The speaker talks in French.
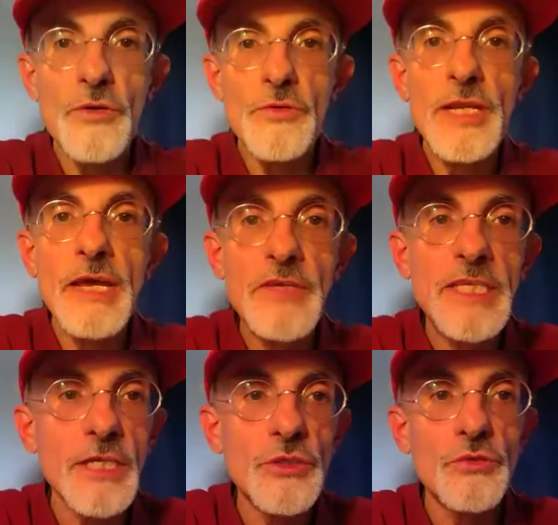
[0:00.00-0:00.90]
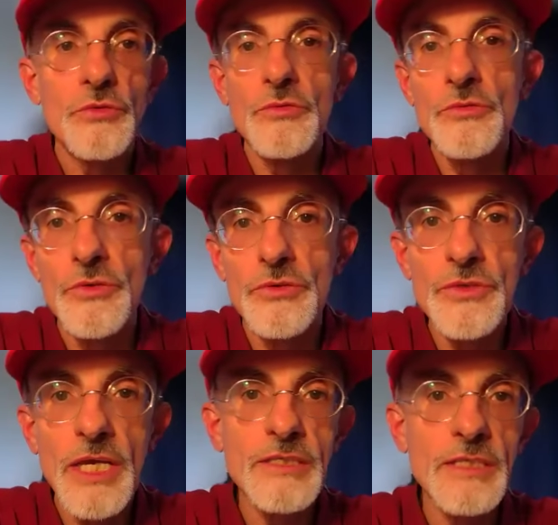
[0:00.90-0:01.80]
euh, l'invitation
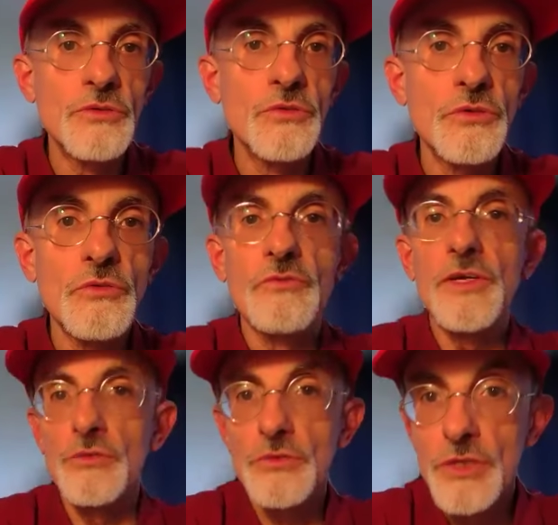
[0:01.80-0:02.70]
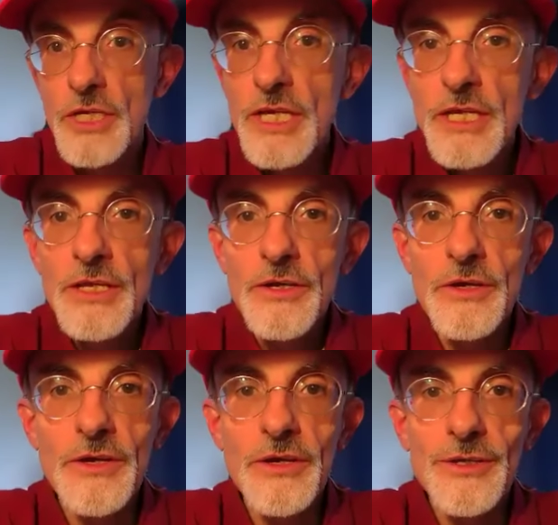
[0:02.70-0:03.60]
à cette conférence
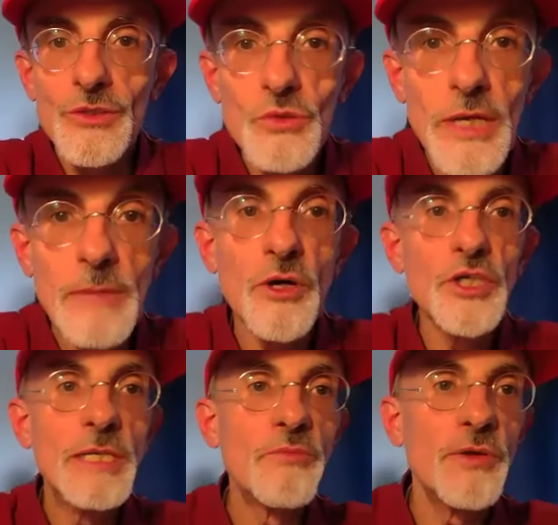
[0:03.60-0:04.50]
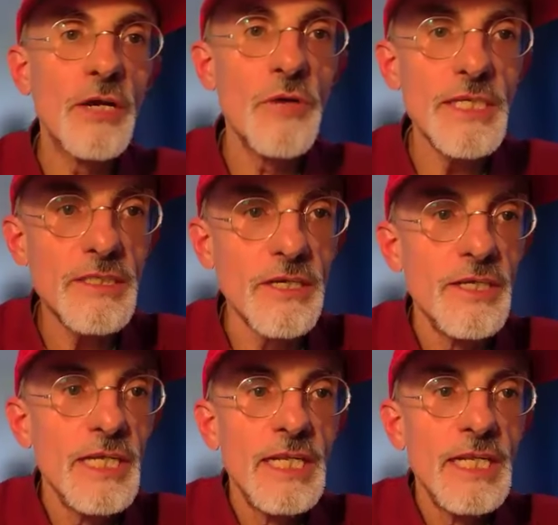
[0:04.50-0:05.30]
sur l'approche EponaQuest.